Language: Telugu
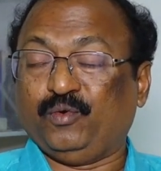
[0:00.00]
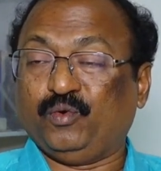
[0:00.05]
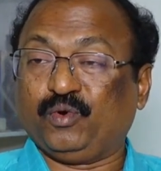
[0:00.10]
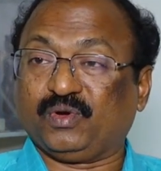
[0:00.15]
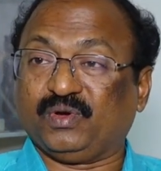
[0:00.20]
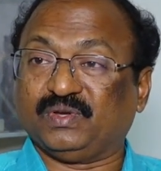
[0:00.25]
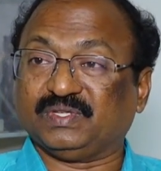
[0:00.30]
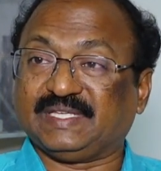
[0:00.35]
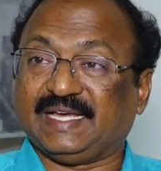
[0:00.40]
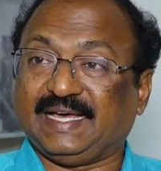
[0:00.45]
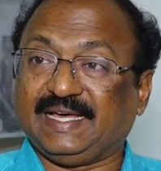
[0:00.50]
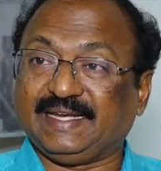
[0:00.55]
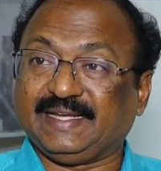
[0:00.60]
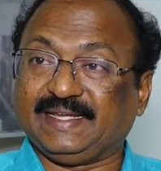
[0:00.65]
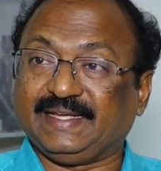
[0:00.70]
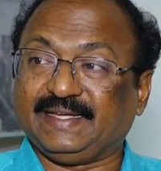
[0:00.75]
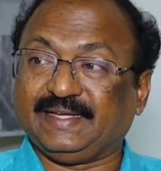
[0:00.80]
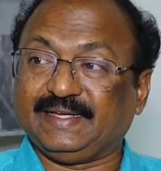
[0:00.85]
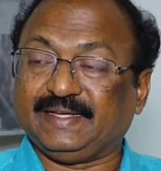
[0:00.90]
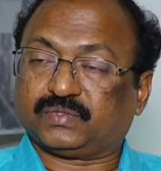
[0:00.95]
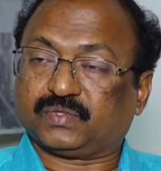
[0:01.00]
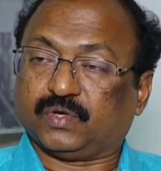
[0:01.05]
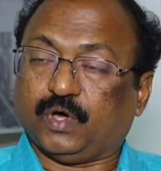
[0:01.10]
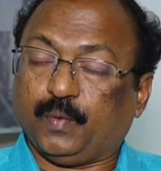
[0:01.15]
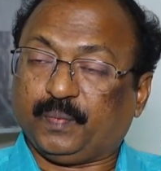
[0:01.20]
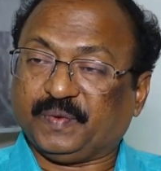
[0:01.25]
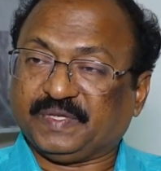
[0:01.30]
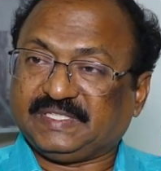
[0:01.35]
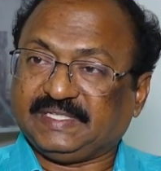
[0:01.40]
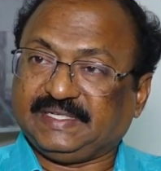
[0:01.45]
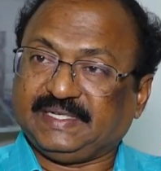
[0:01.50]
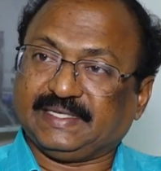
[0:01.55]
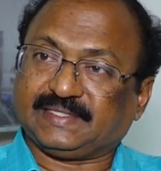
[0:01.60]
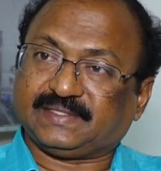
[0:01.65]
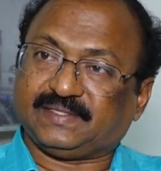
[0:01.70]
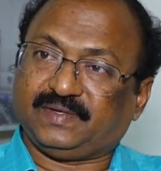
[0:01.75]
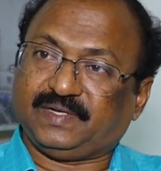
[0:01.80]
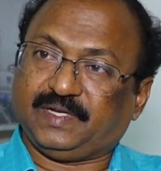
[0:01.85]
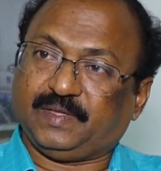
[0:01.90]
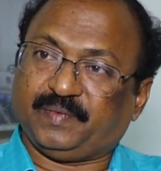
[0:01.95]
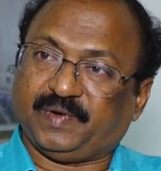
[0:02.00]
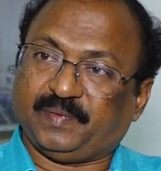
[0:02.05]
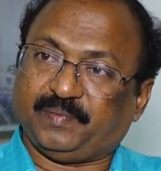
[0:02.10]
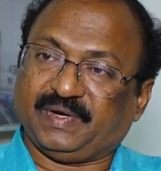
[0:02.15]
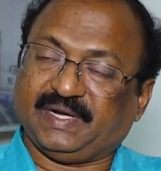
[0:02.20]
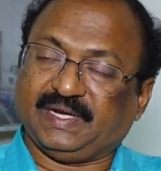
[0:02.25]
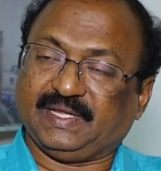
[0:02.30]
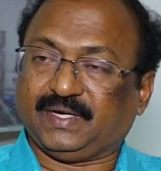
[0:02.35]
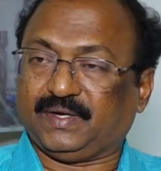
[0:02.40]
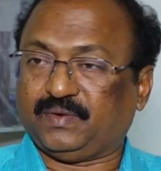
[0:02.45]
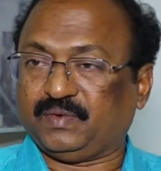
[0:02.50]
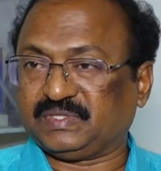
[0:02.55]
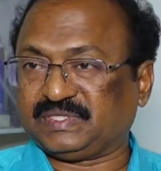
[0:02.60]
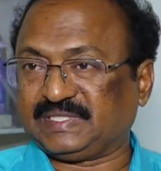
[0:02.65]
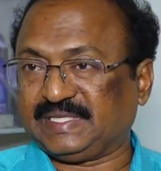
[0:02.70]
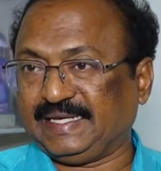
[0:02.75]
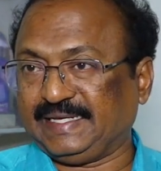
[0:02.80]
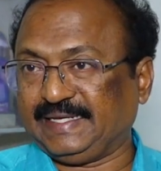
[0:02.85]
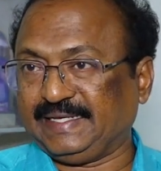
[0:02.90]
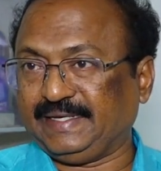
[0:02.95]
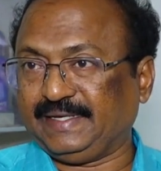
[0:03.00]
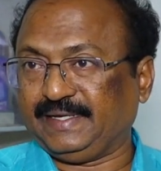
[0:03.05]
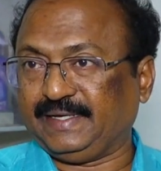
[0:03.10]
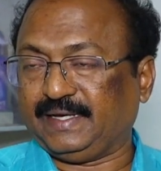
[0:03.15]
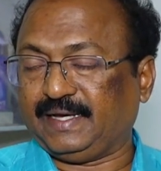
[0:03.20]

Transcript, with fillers: ఒక్కోసారి స్కోపస్ ఇండెక్స్లోనే బ్రహ్మాండంగా వస్తాయి